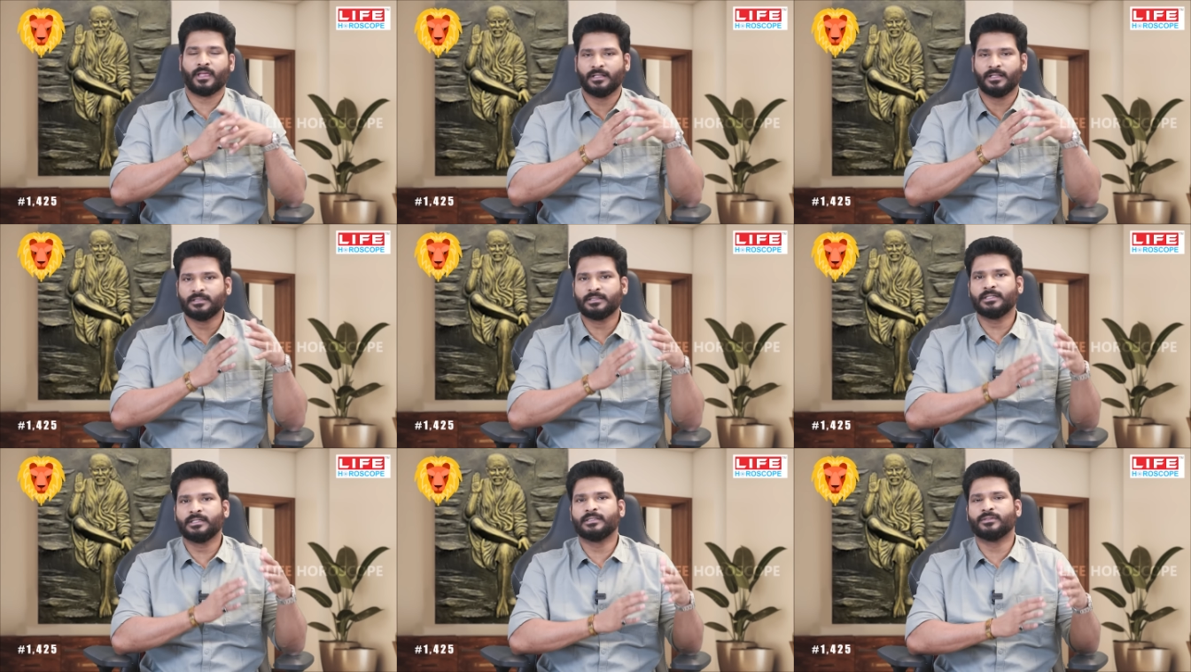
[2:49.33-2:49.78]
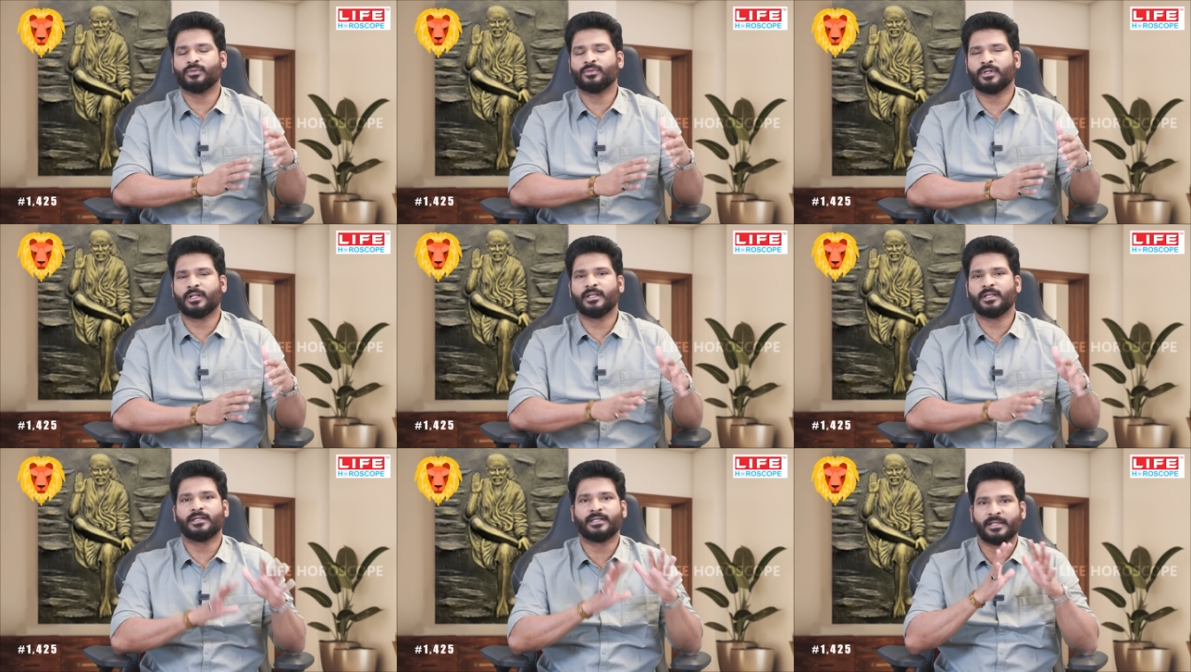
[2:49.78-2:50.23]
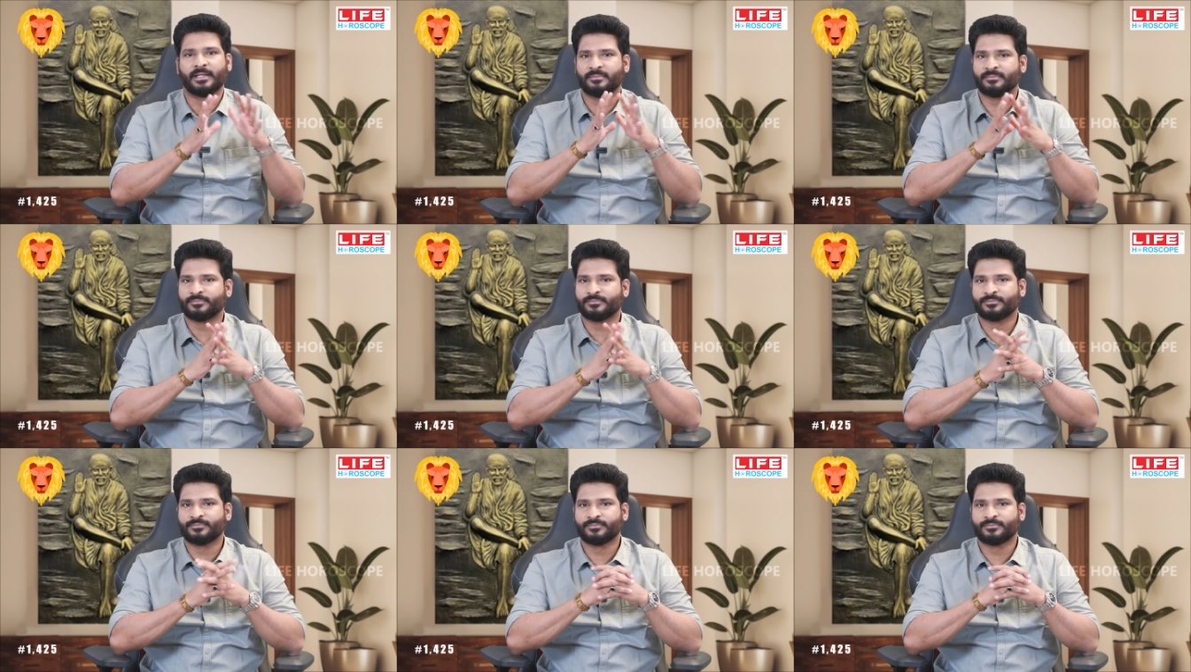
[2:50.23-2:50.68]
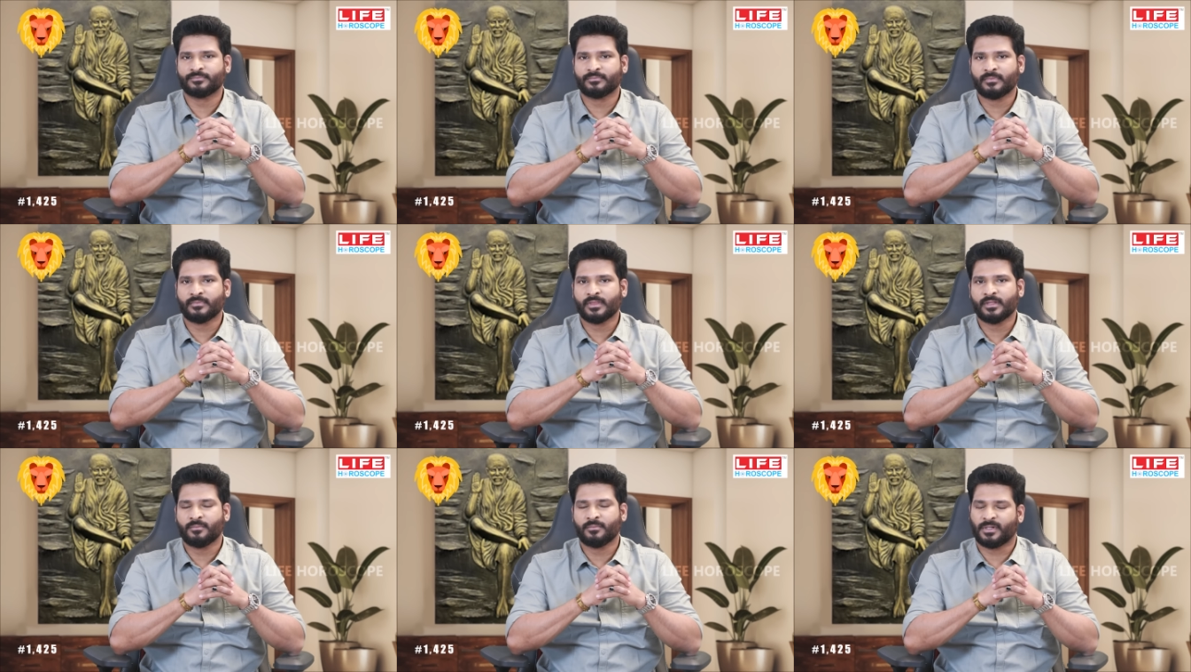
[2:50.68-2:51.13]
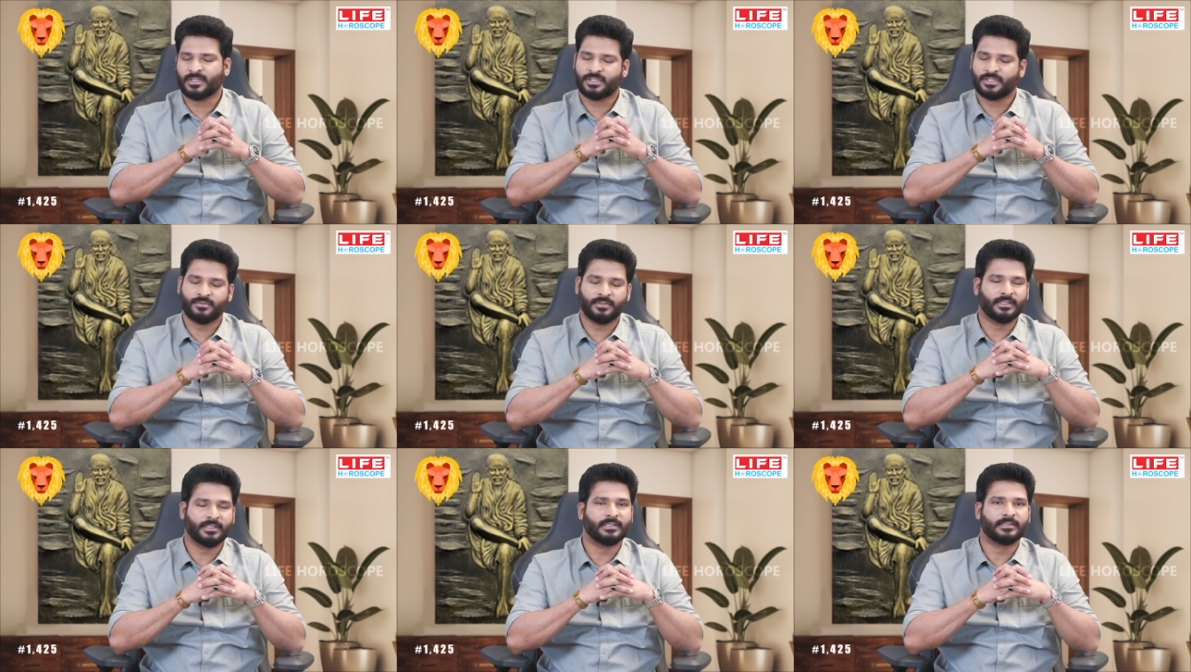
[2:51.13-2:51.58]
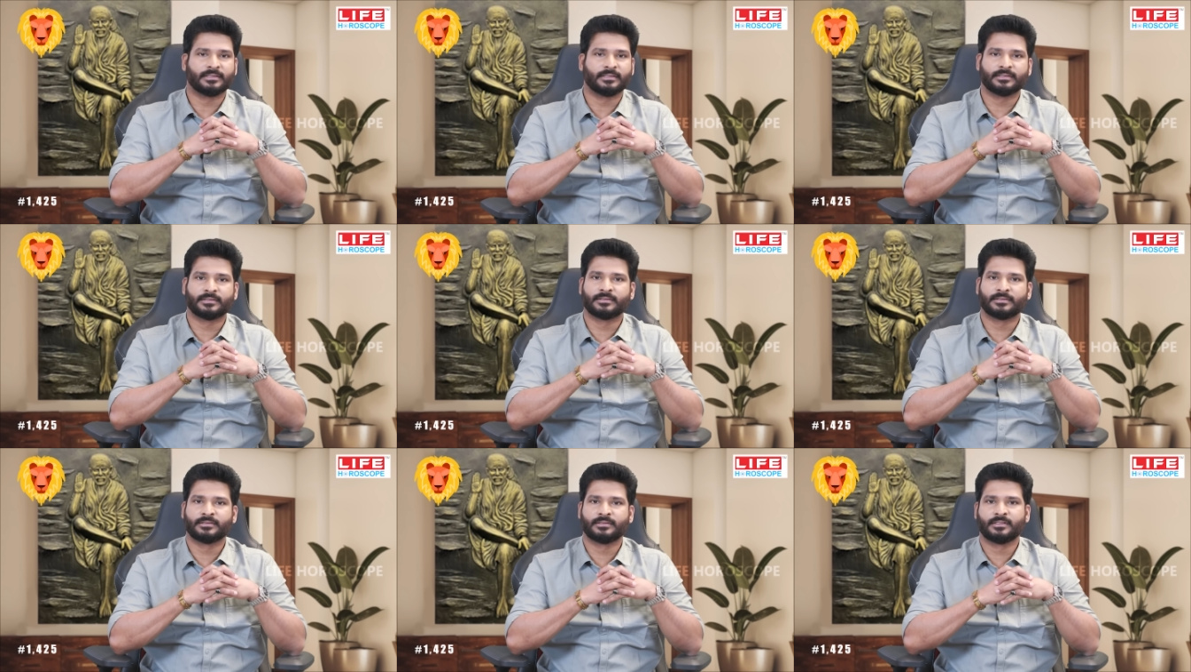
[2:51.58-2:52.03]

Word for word: அதுக்கு இது ஒரு நல்ல டைம் பாசிட்டிவாக தான் இருக்குது